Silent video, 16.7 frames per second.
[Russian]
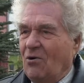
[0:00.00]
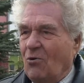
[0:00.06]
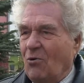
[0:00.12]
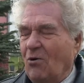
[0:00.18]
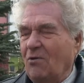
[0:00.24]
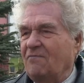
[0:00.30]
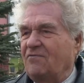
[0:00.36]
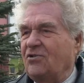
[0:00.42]

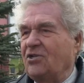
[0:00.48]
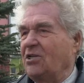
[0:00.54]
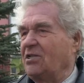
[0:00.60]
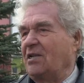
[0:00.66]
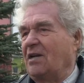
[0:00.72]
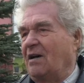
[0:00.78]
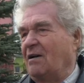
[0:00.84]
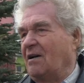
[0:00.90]
Он
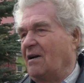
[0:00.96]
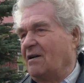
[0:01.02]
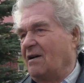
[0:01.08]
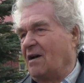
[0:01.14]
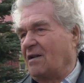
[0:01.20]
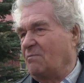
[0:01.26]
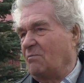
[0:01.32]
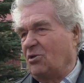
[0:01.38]
всегда
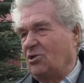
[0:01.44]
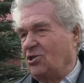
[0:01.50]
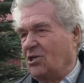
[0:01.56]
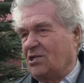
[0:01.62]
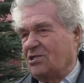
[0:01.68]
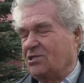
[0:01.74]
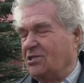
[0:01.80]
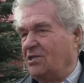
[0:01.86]

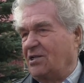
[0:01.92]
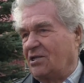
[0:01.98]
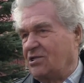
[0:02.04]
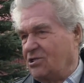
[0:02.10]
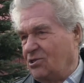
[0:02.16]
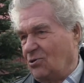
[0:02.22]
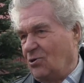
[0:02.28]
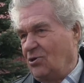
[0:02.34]
отмечался
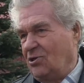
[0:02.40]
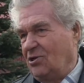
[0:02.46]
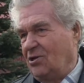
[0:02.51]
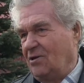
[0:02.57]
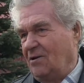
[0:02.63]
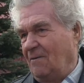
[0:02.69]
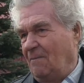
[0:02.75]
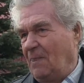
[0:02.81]

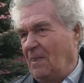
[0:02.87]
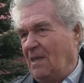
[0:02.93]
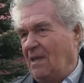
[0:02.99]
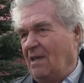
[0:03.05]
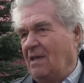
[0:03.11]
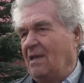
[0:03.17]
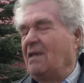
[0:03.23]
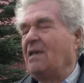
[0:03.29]
достойно
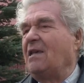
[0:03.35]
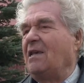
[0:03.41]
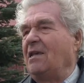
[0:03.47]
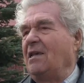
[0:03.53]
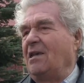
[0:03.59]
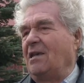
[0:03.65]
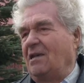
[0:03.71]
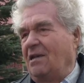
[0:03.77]

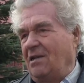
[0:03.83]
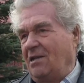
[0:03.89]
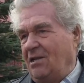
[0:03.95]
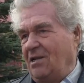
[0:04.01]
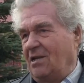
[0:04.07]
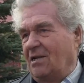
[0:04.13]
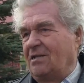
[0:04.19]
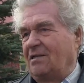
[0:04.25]
и
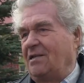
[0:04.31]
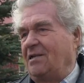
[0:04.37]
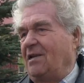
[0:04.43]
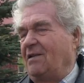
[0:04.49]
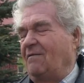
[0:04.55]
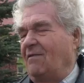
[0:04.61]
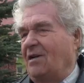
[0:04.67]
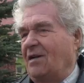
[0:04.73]
не,
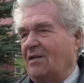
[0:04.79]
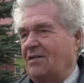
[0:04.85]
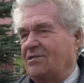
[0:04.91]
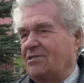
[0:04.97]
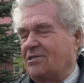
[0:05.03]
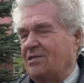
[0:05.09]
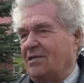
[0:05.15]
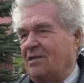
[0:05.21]
не
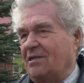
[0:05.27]
является